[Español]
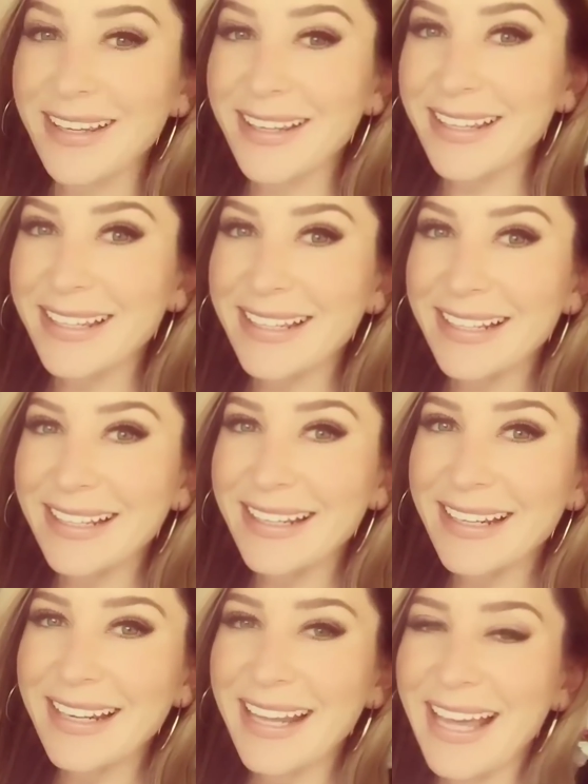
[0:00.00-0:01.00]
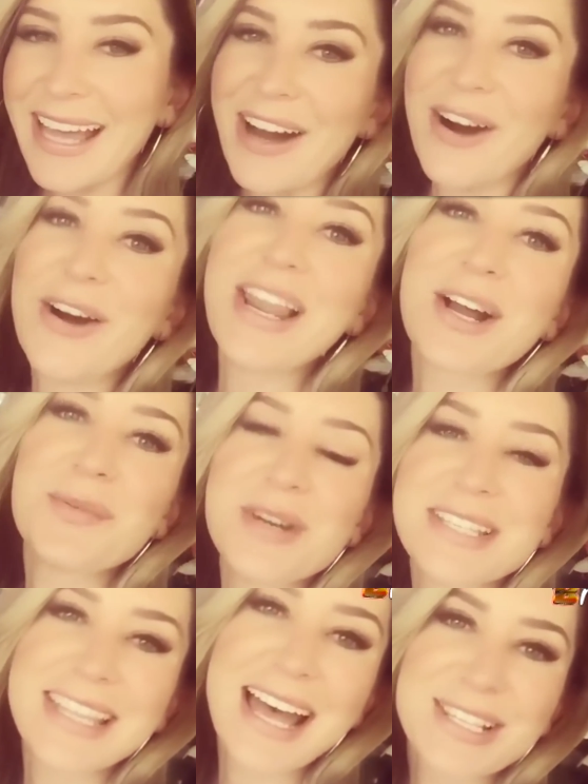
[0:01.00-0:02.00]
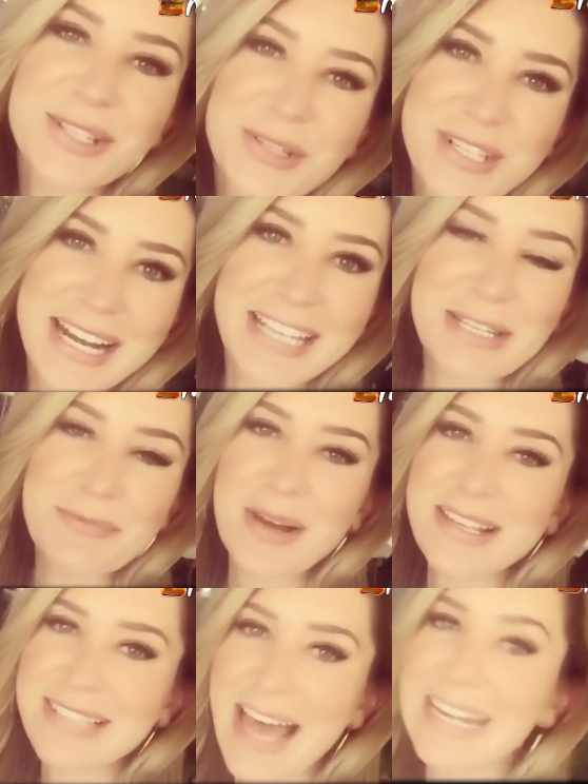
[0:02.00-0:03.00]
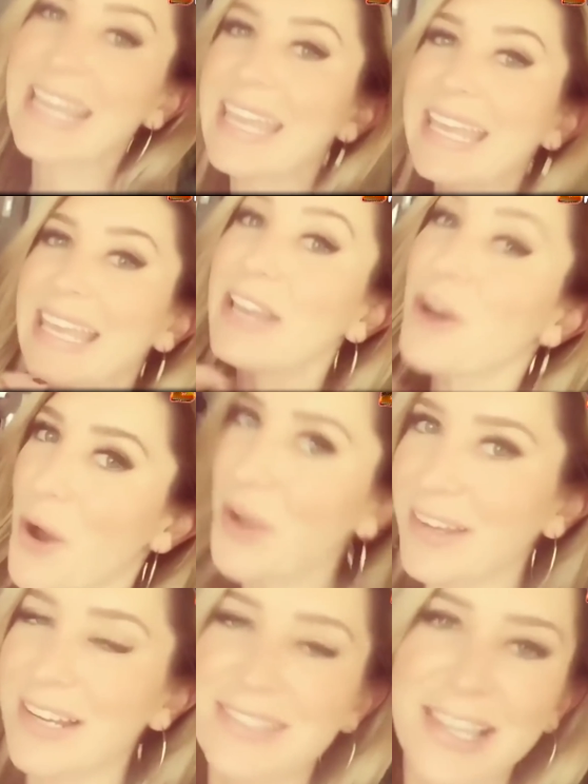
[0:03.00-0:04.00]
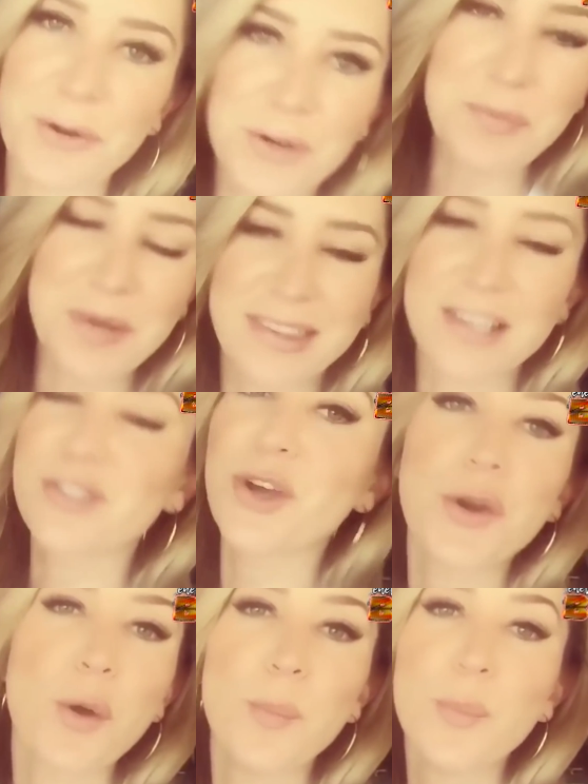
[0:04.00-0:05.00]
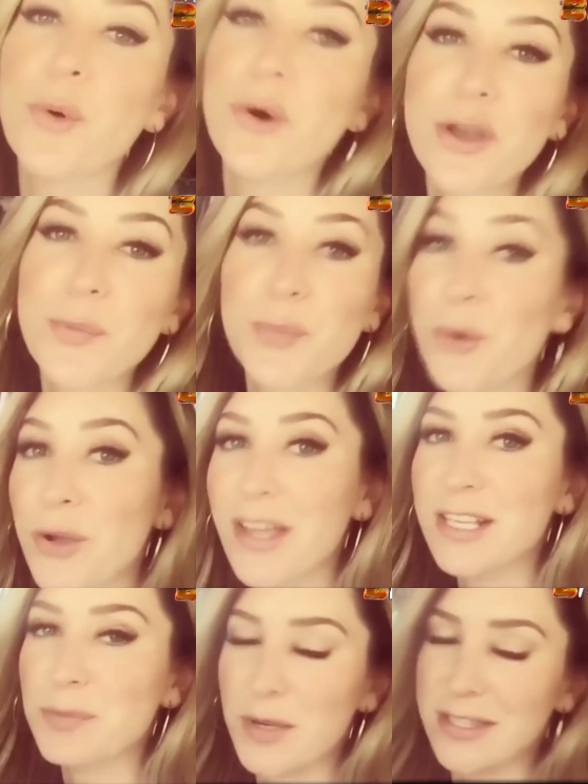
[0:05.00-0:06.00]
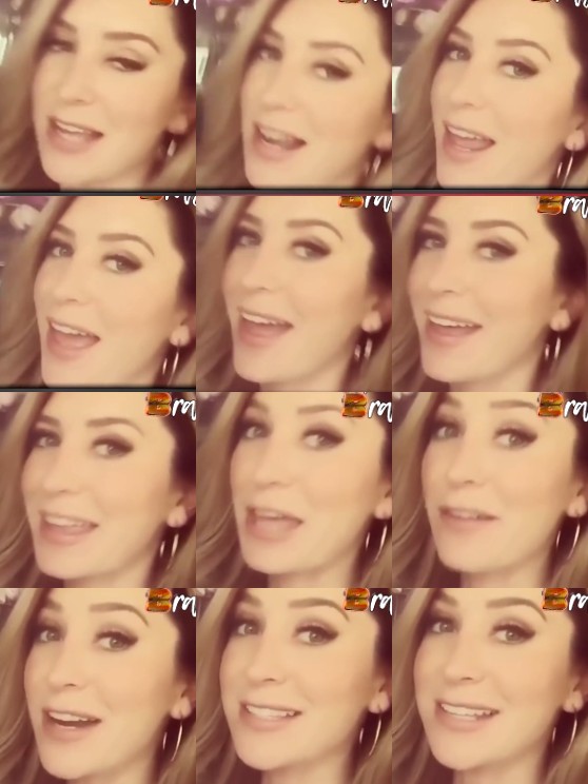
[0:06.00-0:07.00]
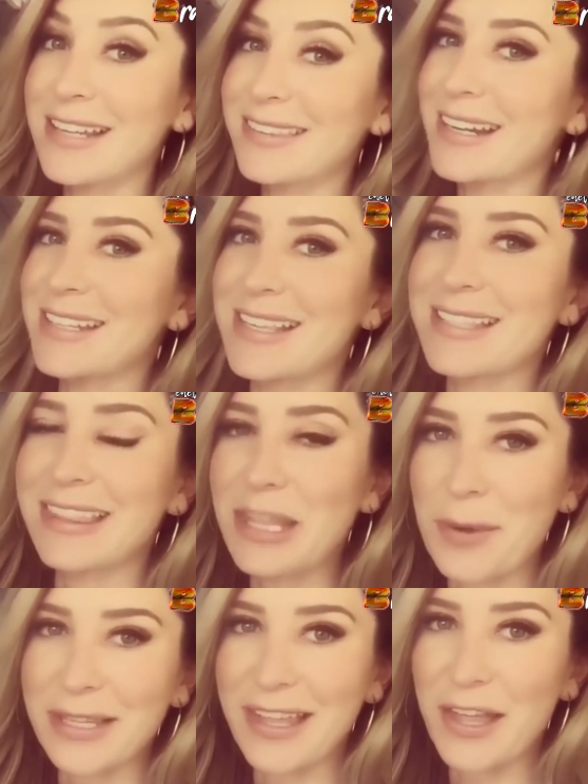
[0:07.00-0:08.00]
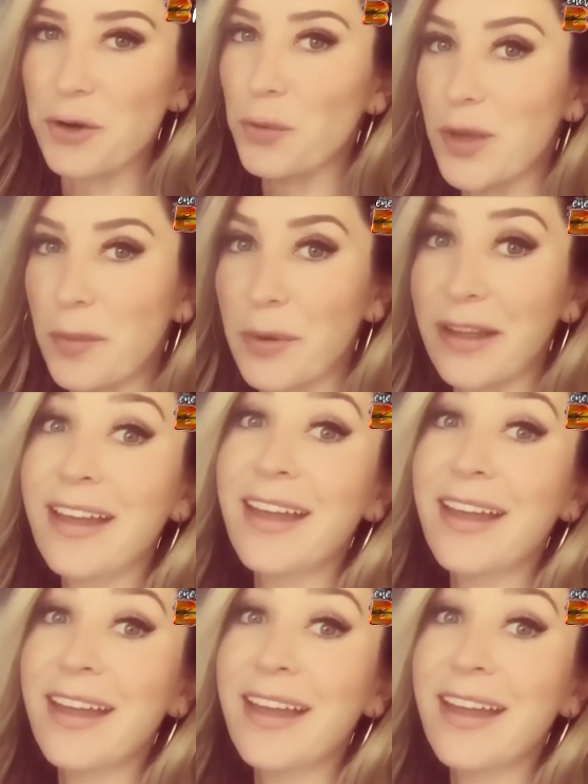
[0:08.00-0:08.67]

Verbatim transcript: se encuentra bajo un proceso legal en el que se tiene que definir la pensión alimenticia y guardia y custodia de las pequeñas.